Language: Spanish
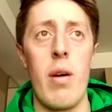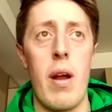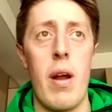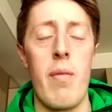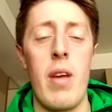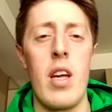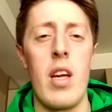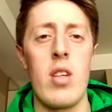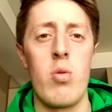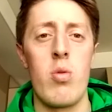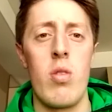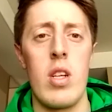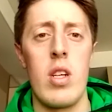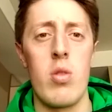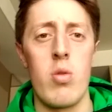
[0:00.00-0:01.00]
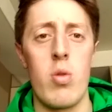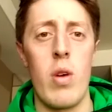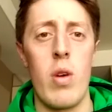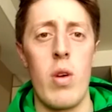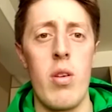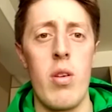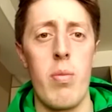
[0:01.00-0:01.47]
mí es un, sueño
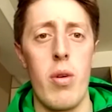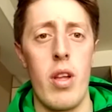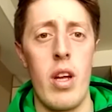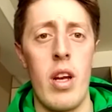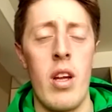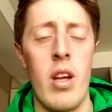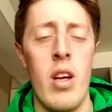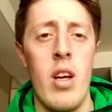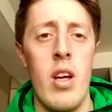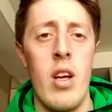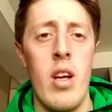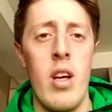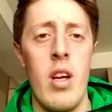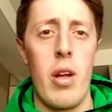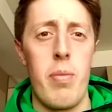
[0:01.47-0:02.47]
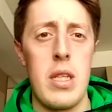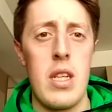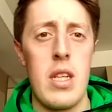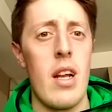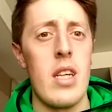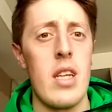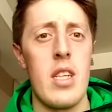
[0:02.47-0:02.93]
poder, poder pasar a
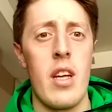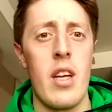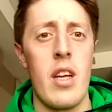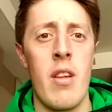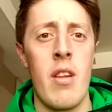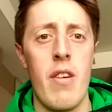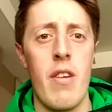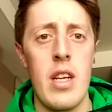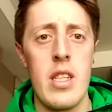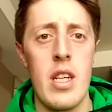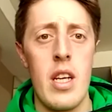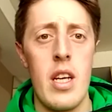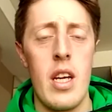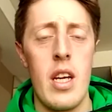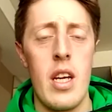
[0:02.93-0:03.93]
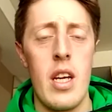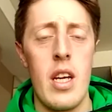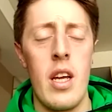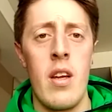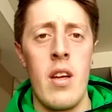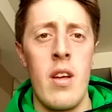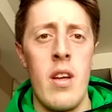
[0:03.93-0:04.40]
la siguiente fase,
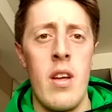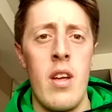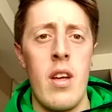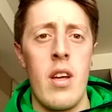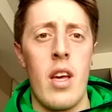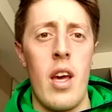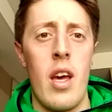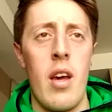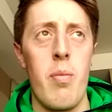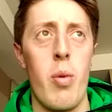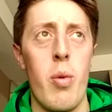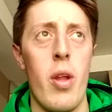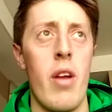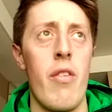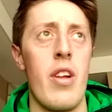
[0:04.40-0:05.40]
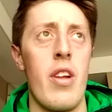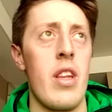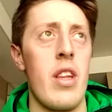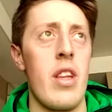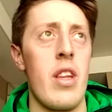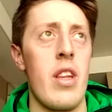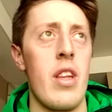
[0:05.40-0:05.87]
que poder enfrentar a
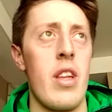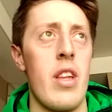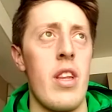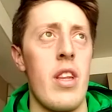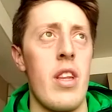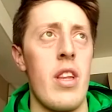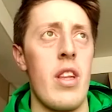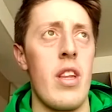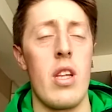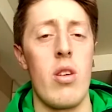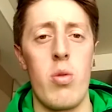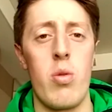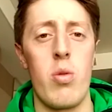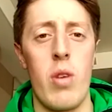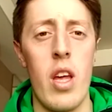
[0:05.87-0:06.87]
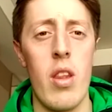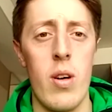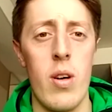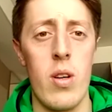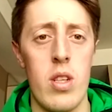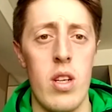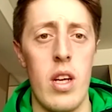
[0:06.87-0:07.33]
selecciones como Estados
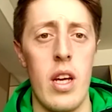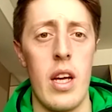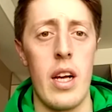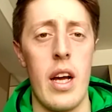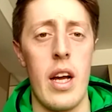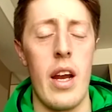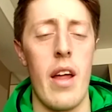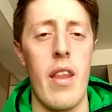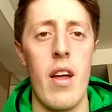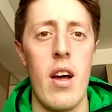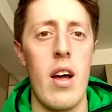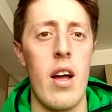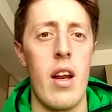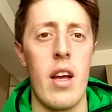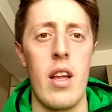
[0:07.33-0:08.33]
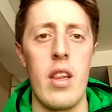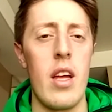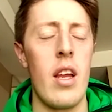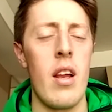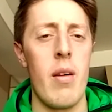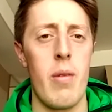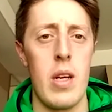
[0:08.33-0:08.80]
Unidos, eh, Canadá,
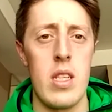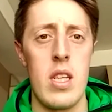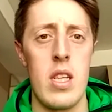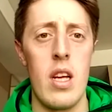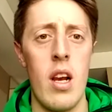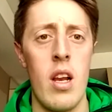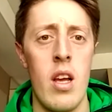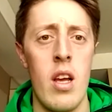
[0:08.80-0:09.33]
Argentina, Brasil,